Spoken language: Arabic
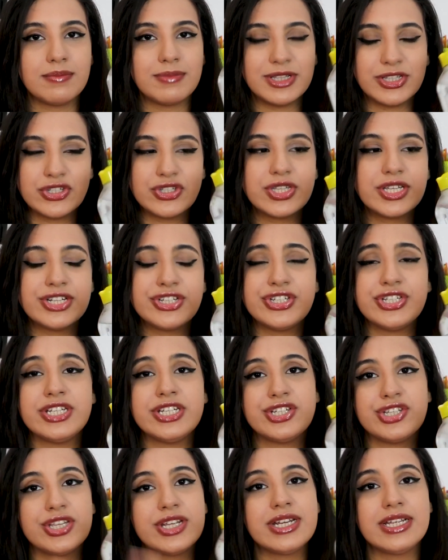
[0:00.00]
ما تشتريش
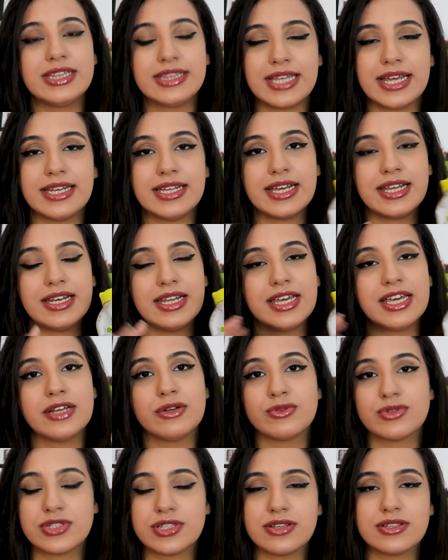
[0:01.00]
دي اشتري التانية اللي هي
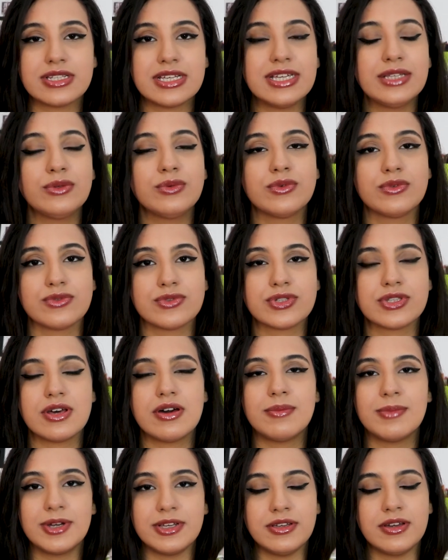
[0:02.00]
نصها زيت
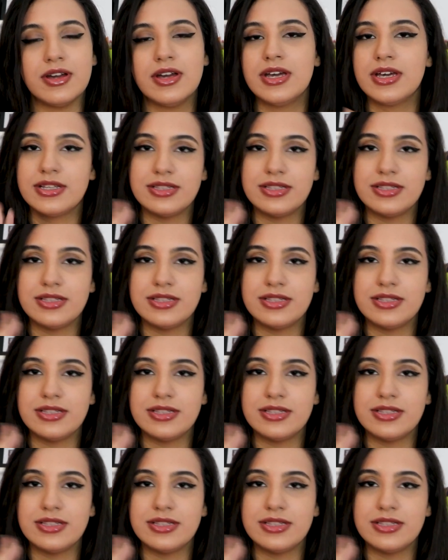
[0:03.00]
ونصها ميه